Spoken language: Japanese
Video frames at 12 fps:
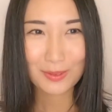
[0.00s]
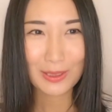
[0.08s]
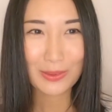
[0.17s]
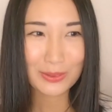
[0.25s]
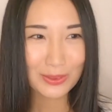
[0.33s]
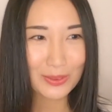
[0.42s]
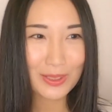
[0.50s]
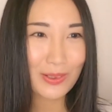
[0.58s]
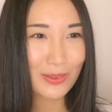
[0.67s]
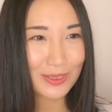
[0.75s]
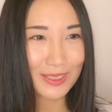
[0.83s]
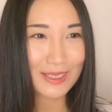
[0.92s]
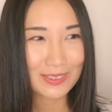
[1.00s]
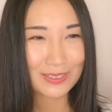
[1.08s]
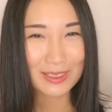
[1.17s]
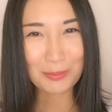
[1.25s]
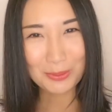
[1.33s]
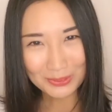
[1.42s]
えー、このようなコンテンツを
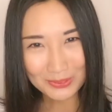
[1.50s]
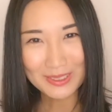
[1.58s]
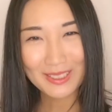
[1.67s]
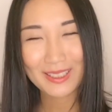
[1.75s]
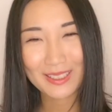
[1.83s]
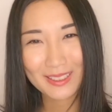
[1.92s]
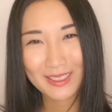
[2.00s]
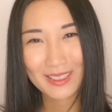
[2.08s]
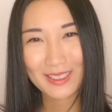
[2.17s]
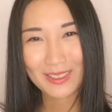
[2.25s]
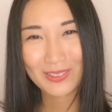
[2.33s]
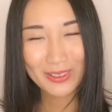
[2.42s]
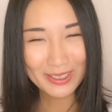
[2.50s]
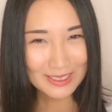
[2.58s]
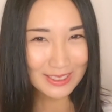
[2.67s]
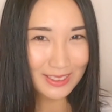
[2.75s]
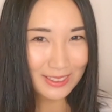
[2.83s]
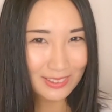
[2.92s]
サポートしたい、えー、応援し
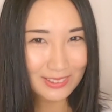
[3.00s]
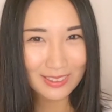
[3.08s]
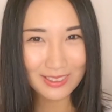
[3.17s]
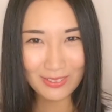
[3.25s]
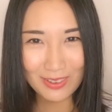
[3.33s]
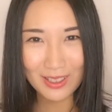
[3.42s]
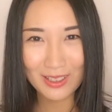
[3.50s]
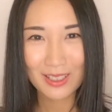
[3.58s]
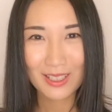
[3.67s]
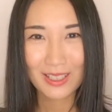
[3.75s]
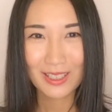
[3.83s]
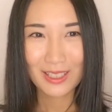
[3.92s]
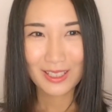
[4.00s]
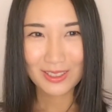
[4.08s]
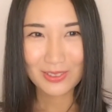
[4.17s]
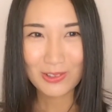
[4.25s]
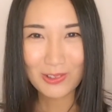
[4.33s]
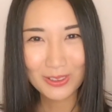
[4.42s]
たいっていう方は、あ
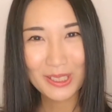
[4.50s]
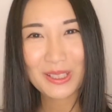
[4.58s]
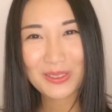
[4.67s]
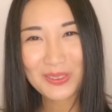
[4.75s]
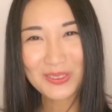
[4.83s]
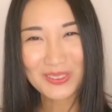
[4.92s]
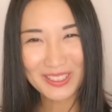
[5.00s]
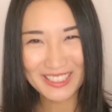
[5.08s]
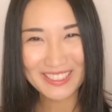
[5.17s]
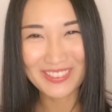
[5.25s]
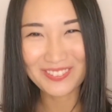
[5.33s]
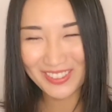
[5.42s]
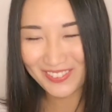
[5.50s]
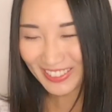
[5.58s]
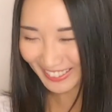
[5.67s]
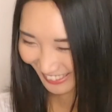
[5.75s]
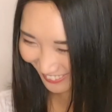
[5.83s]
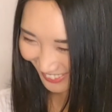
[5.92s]
の、コーヒーのドネーションも
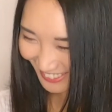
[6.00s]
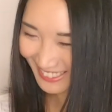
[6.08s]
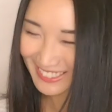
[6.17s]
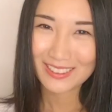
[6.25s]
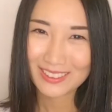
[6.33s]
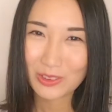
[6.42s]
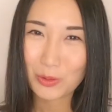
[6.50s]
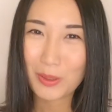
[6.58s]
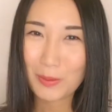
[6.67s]
待っています。あと、メ